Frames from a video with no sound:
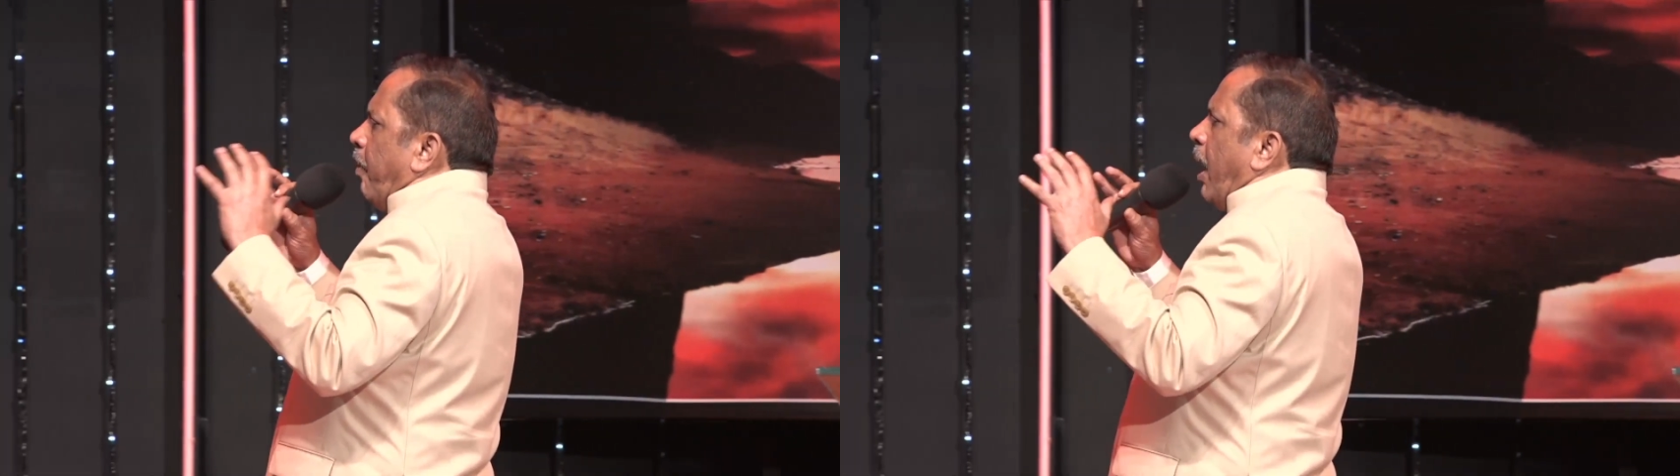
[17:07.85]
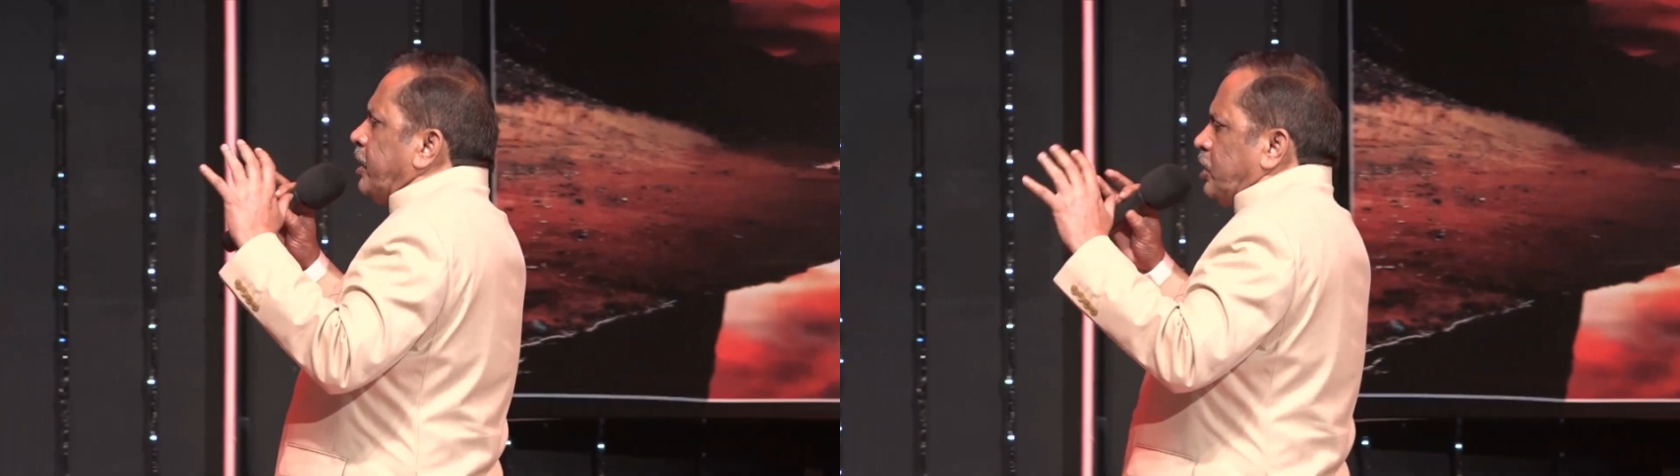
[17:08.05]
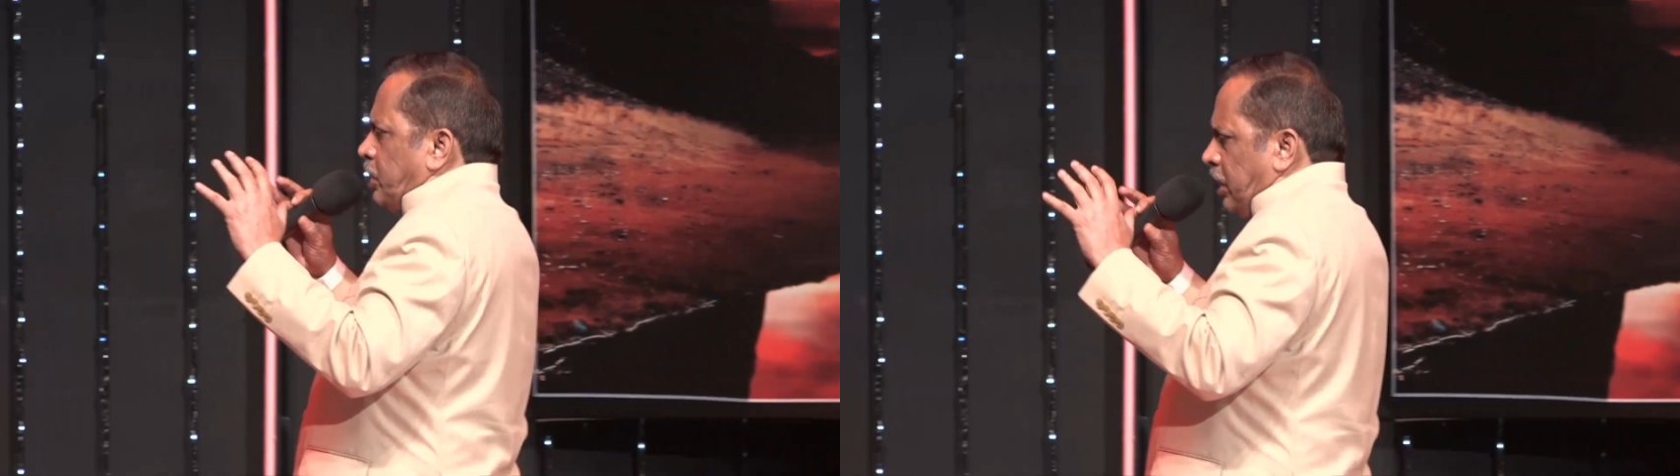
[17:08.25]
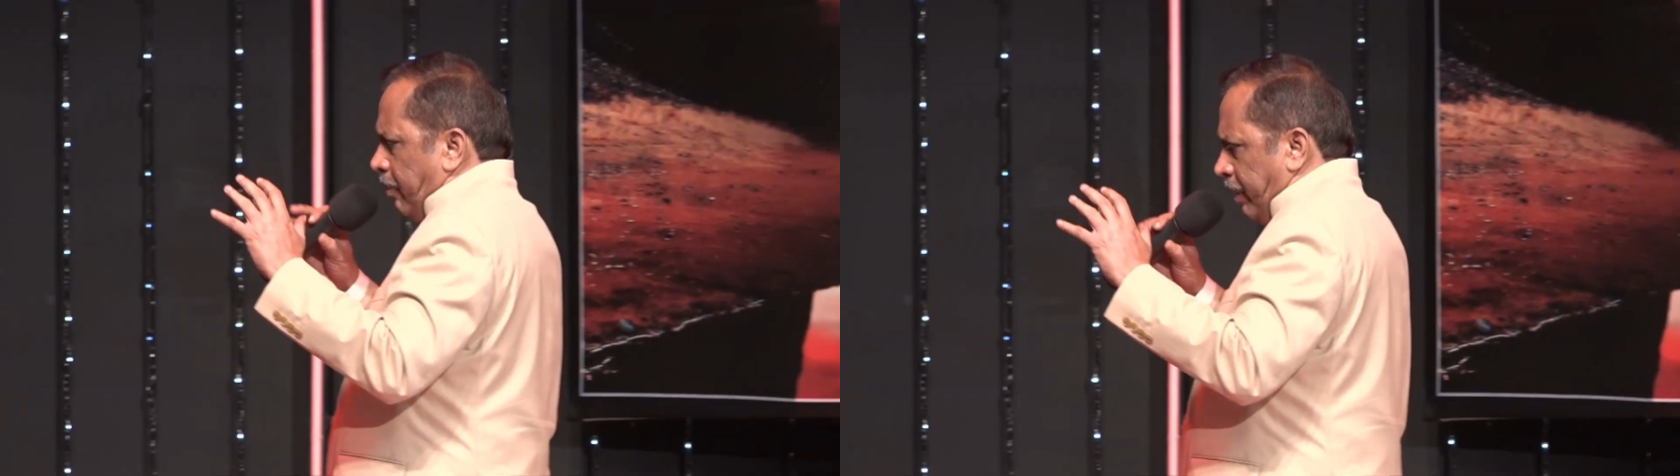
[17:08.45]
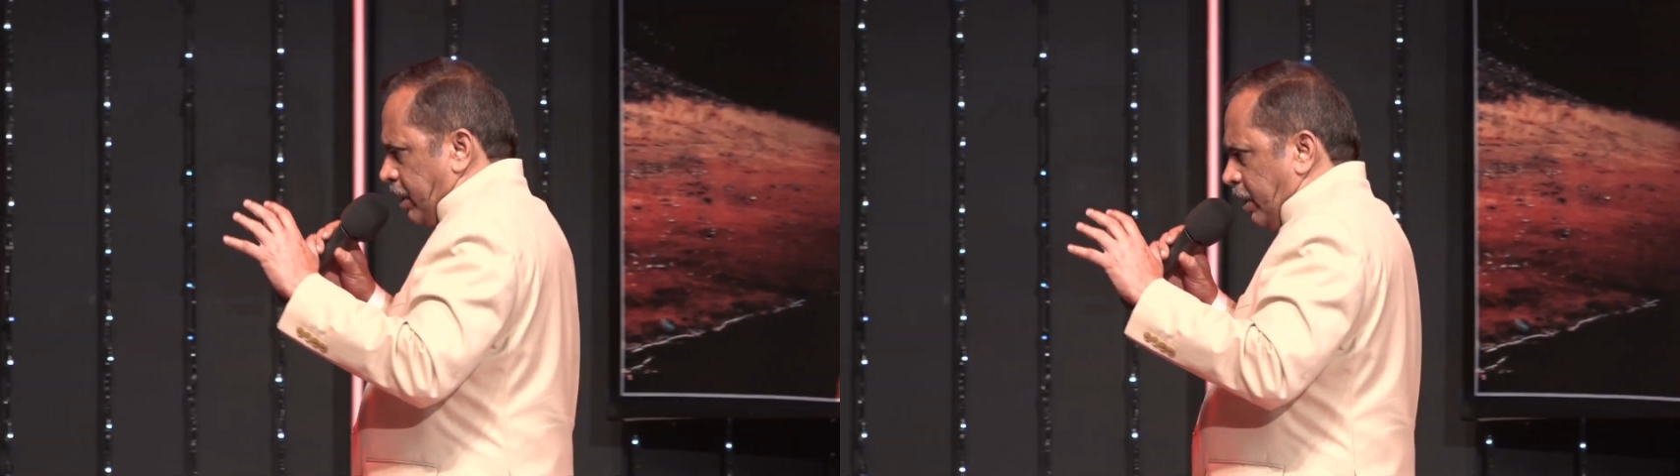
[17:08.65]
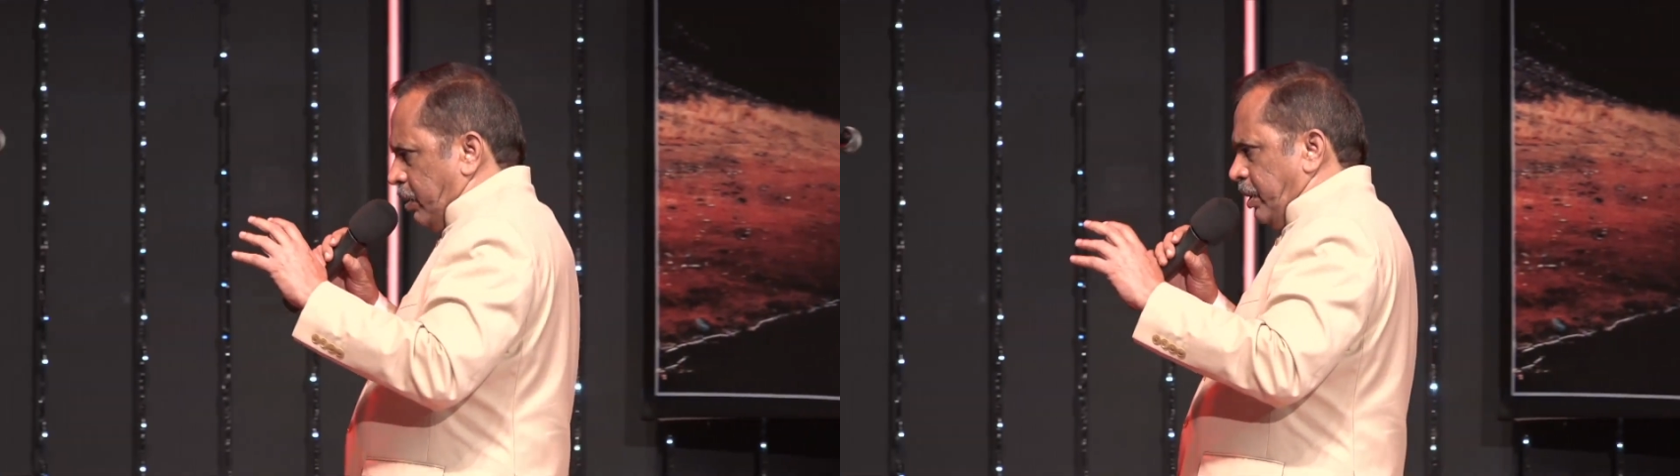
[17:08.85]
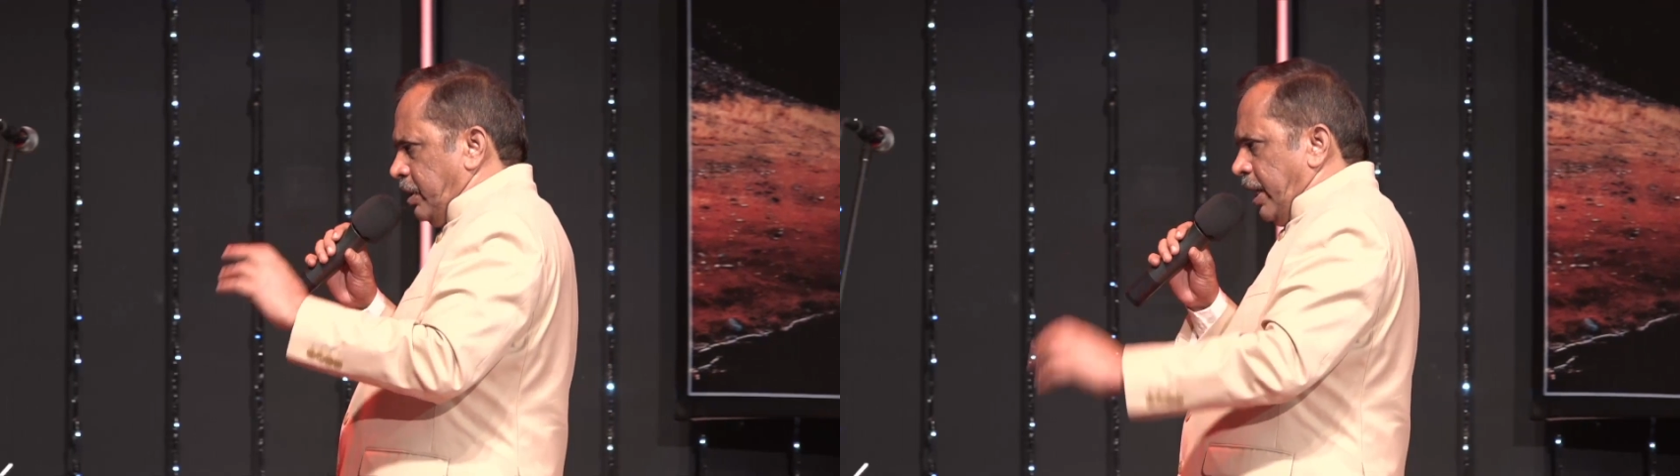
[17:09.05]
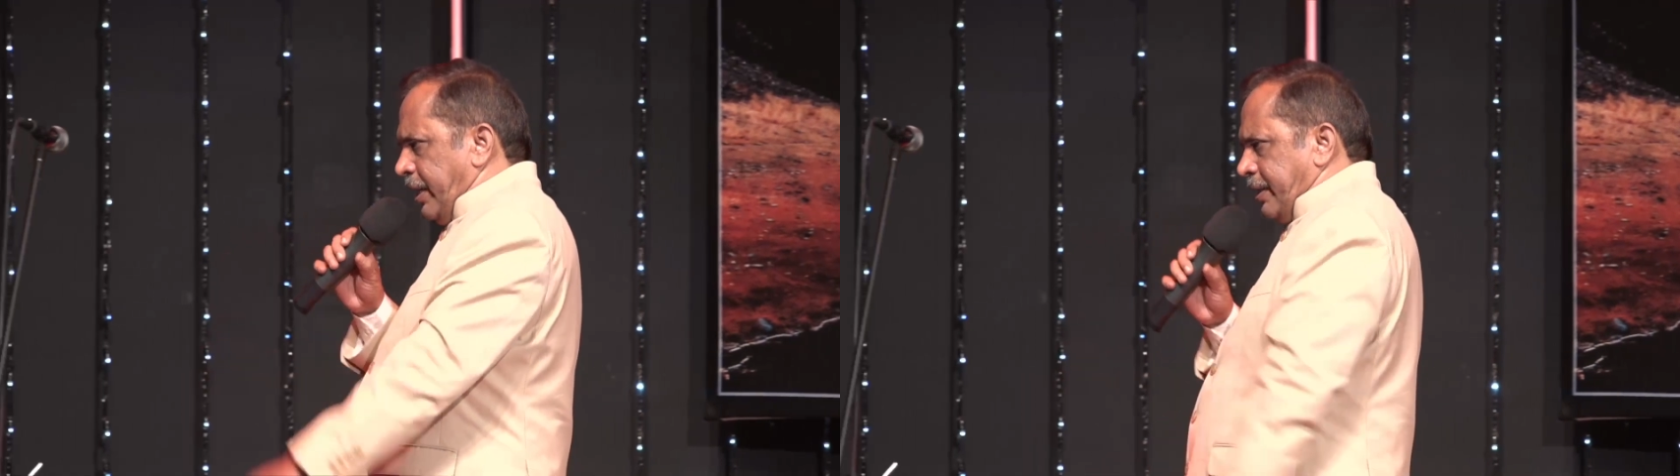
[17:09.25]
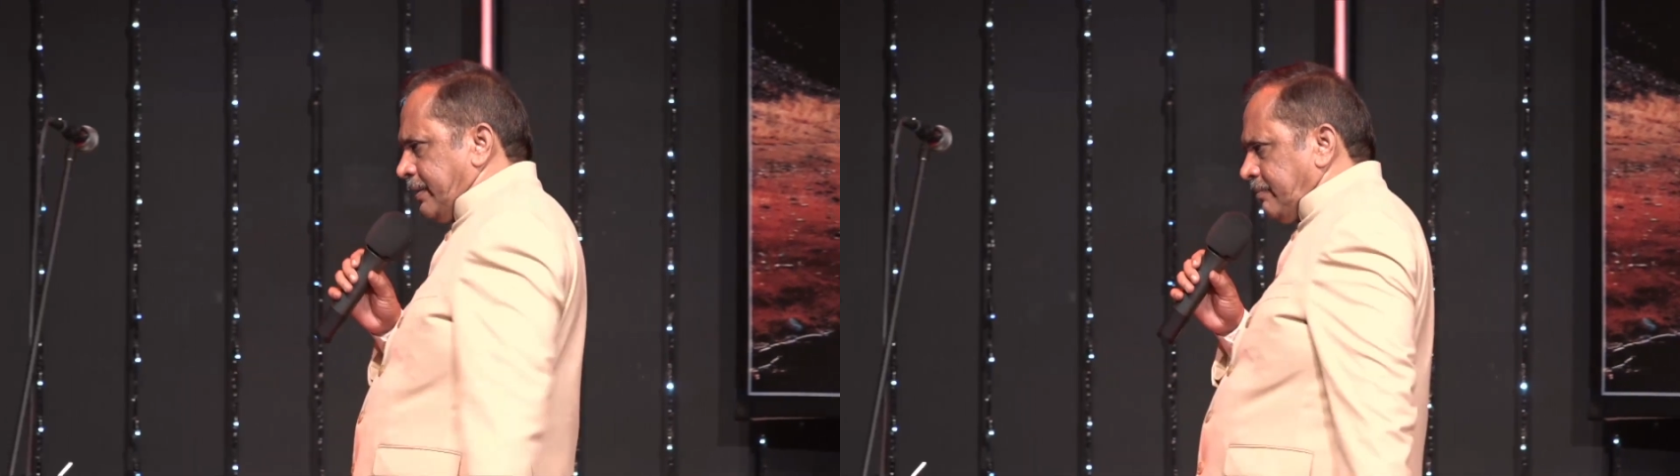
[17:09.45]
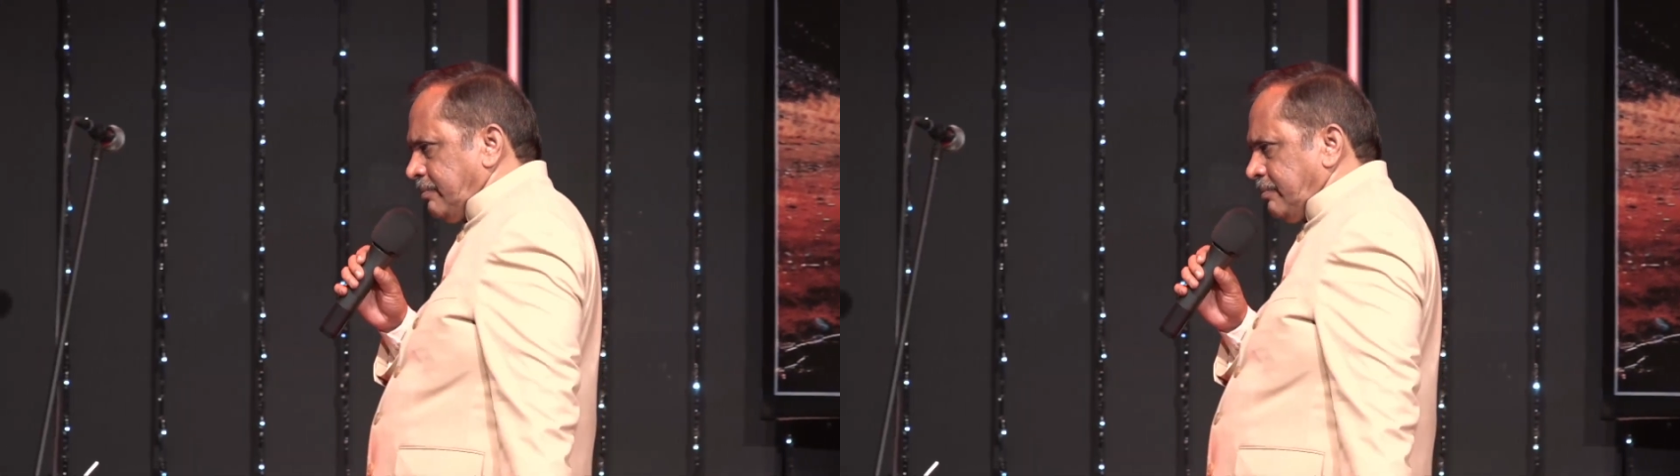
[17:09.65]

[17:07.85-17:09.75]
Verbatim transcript: மாற்றி அமைக்கக்கூடியதாக இருக்கு